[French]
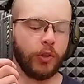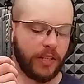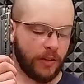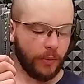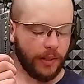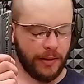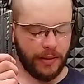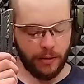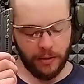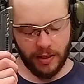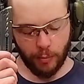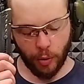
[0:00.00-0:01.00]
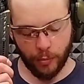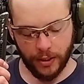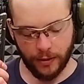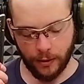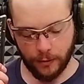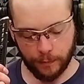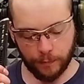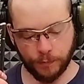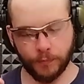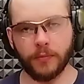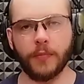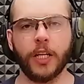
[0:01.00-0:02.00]
munitions d'essai dans un premier temps,
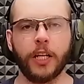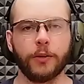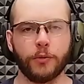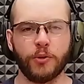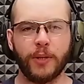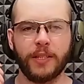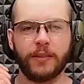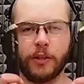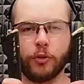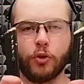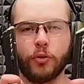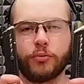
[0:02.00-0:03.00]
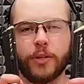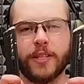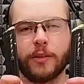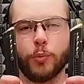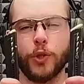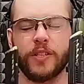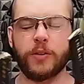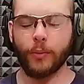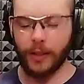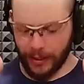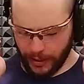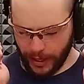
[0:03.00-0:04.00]
et ensuite 2 fois 5
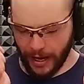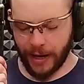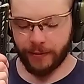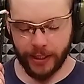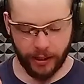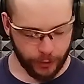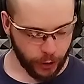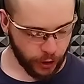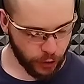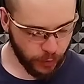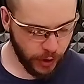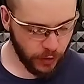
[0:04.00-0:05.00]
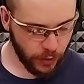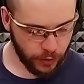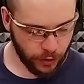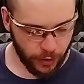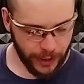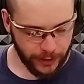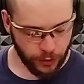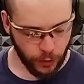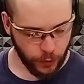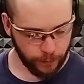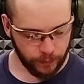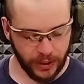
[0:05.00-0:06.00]
munitions avec un rechargement entre les deux.
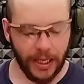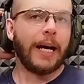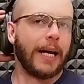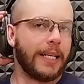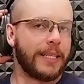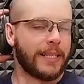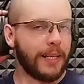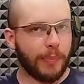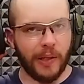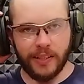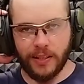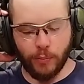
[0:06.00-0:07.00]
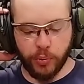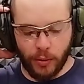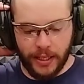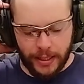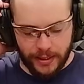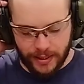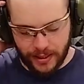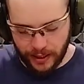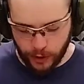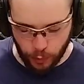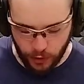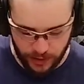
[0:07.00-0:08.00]
Allez, c'est parti pour les
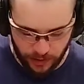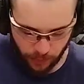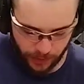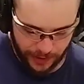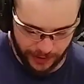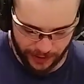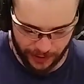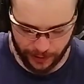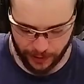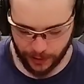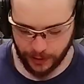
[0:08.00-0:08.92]
5 munitions d'essai.